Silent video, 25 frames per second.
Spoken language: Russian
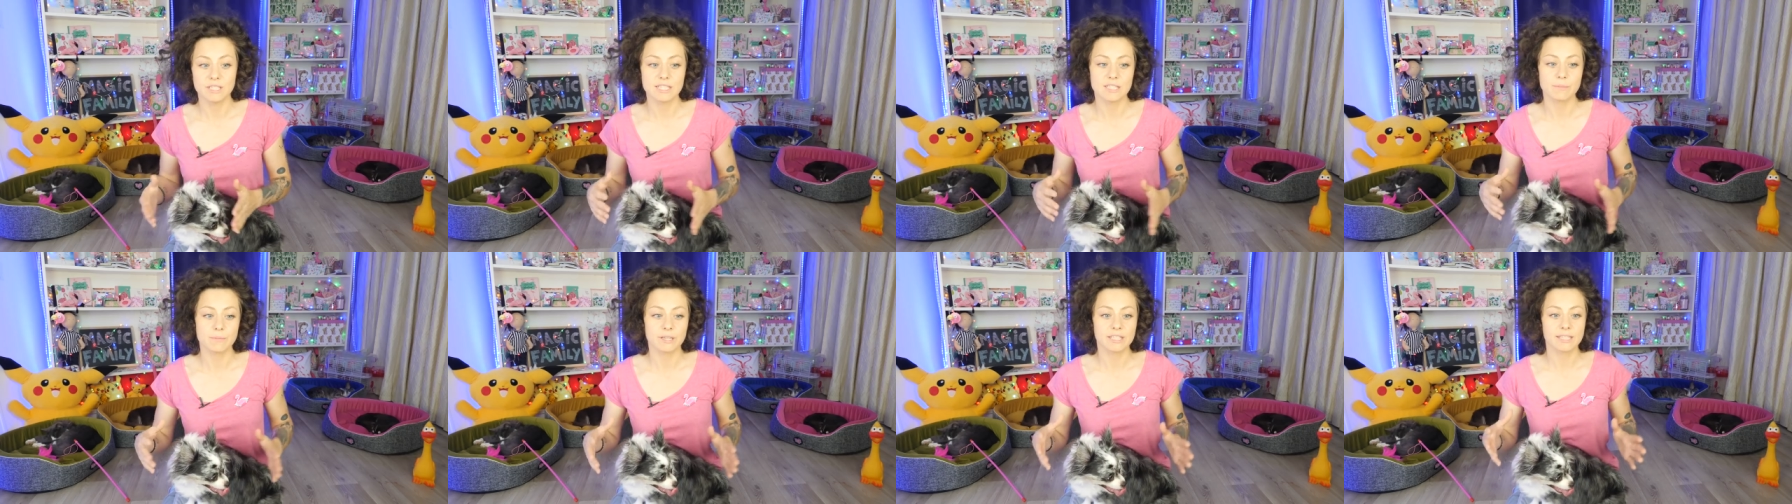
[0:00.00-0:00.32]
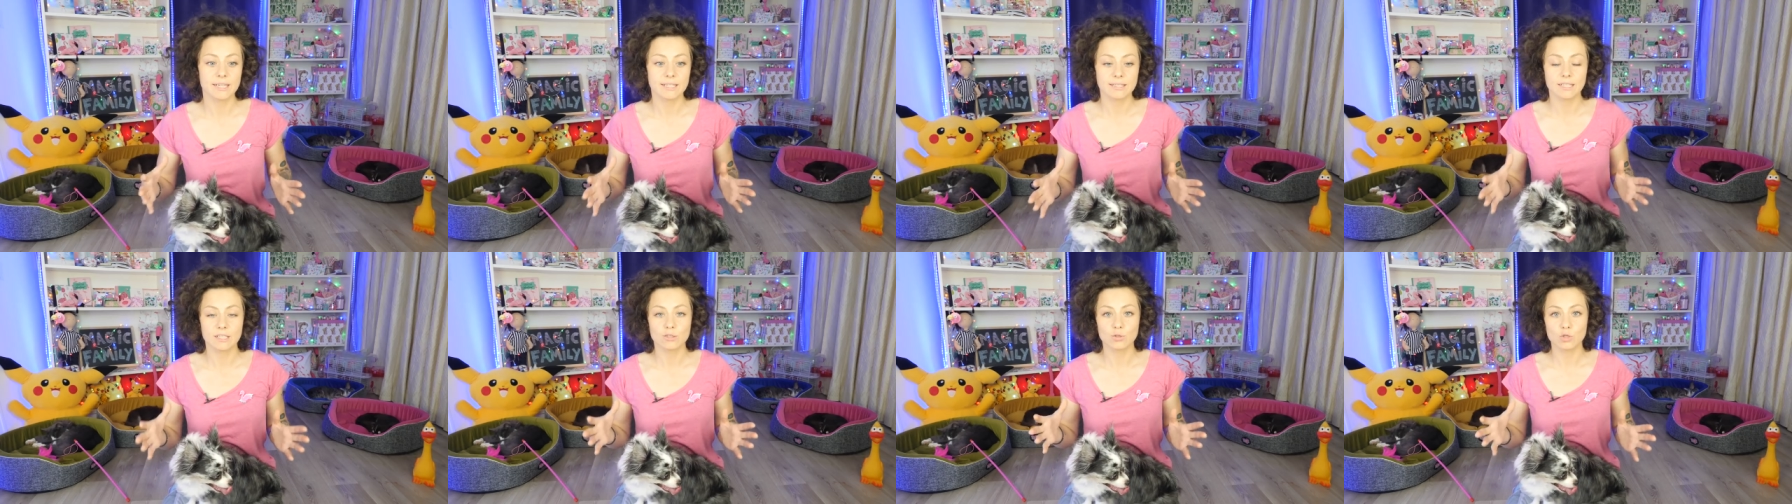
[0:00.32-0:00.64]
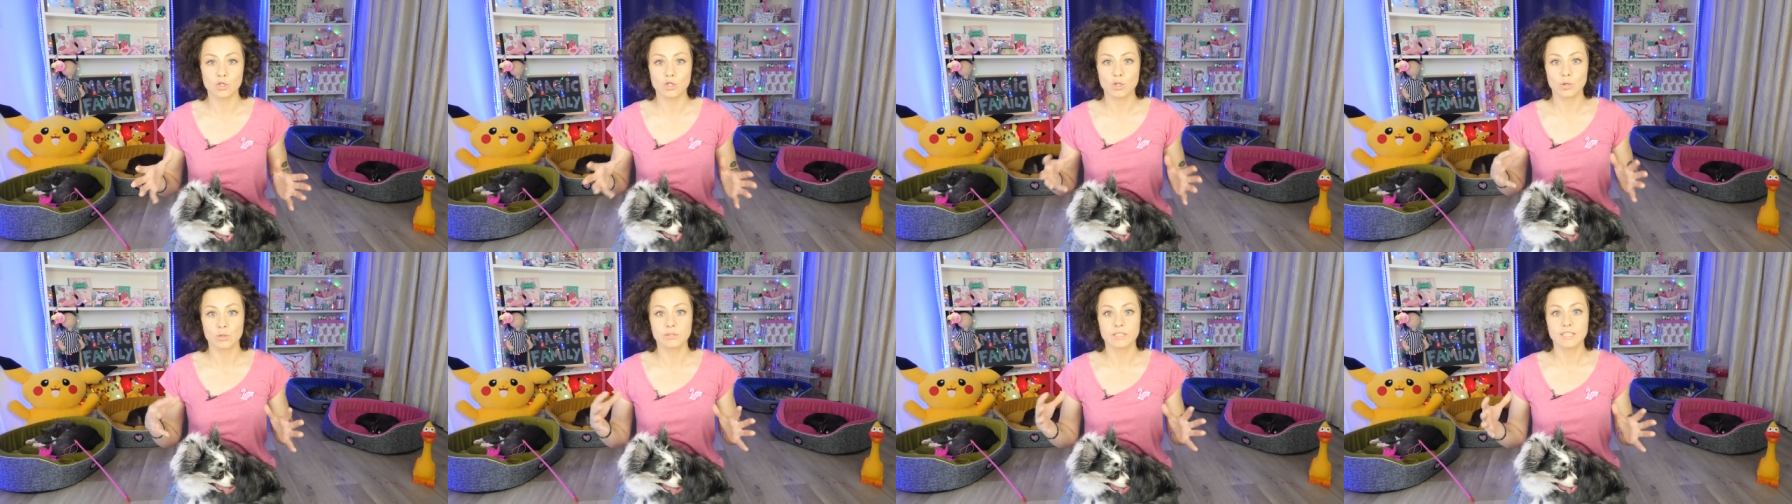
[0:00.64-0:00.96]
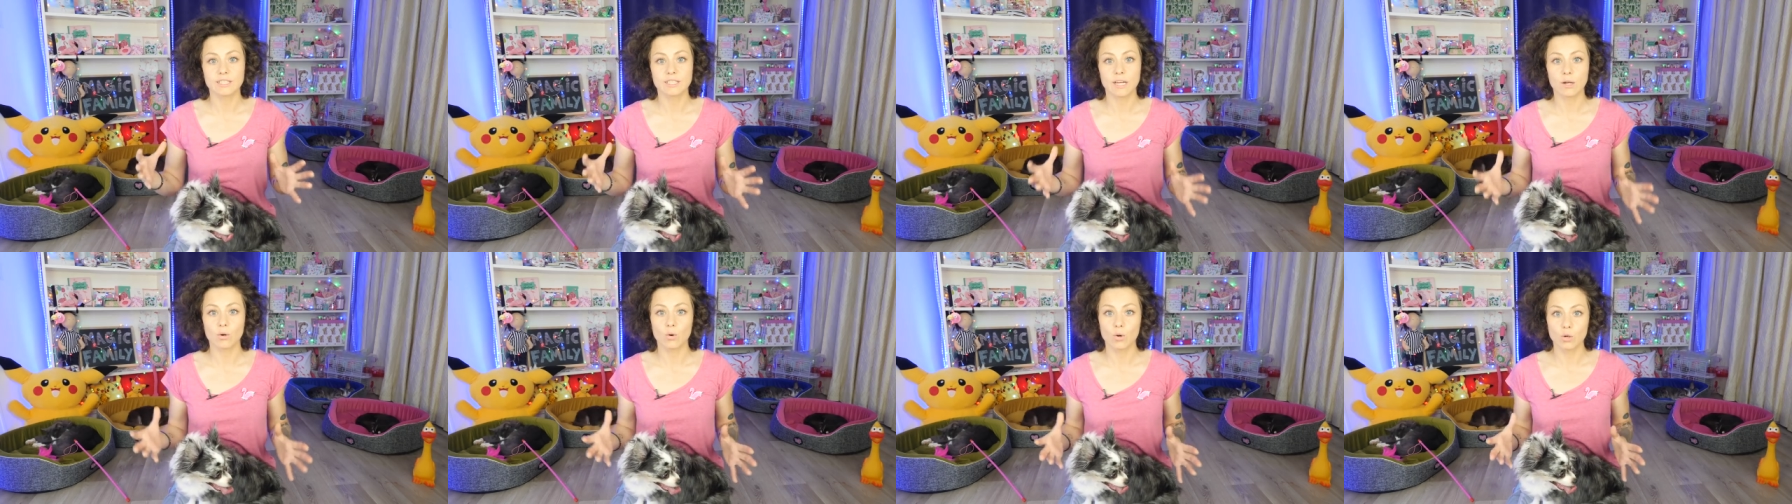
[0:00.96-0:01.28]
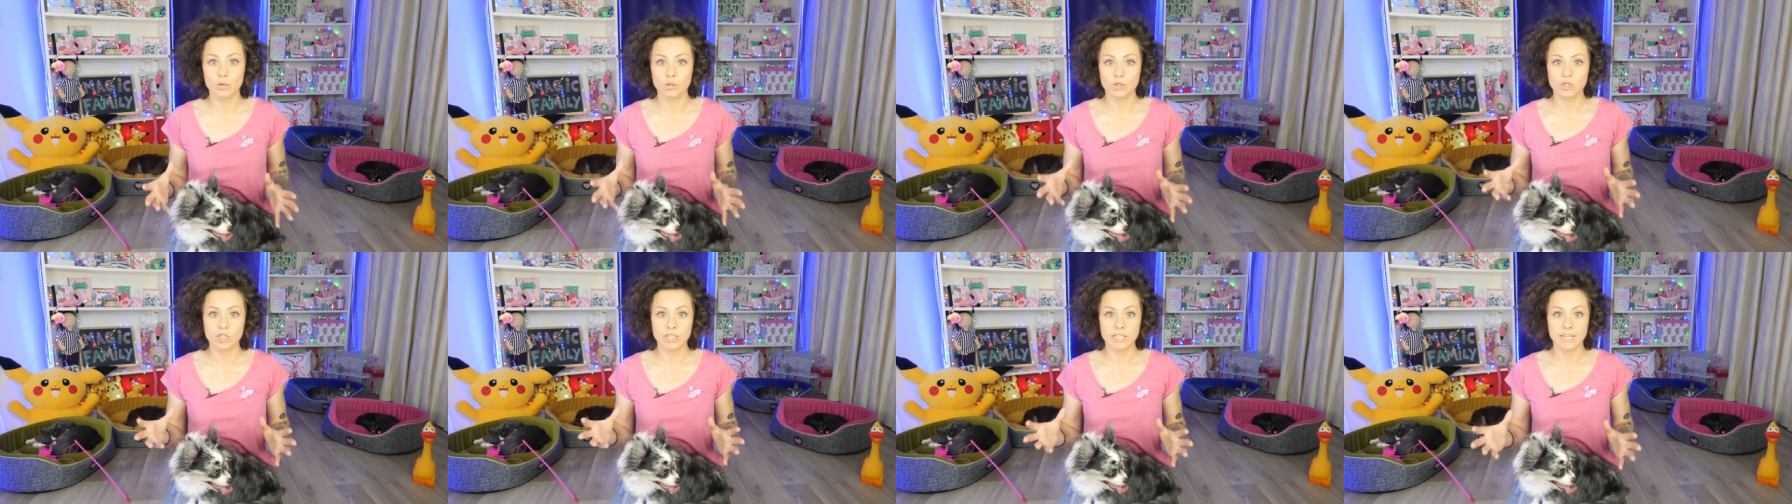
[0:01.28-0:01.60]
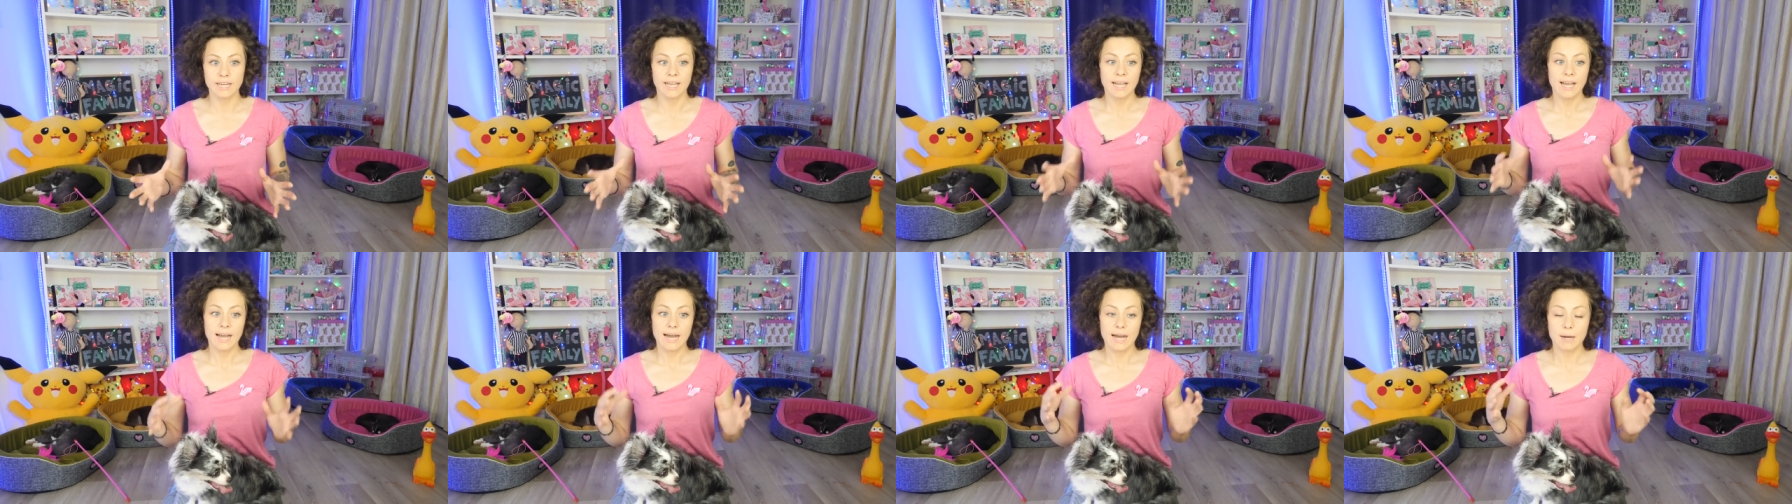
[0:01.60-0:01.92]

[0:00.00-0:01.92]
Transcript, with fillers: Несмотря на то, что он не такой уже